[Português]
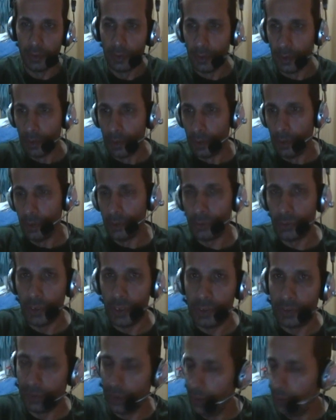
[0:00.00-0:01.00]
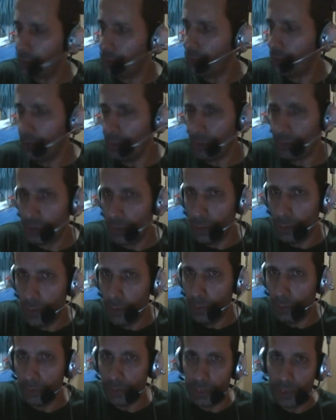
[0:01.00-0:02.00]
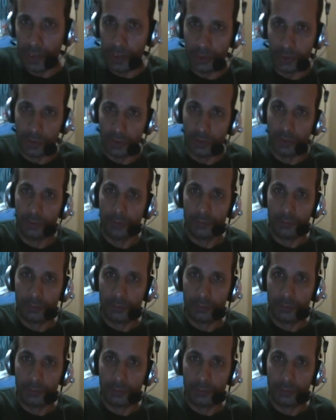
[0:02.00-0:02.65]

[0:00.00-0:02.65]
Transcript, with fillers: Certinho. Isso aí, certinho, isso é uma montagem.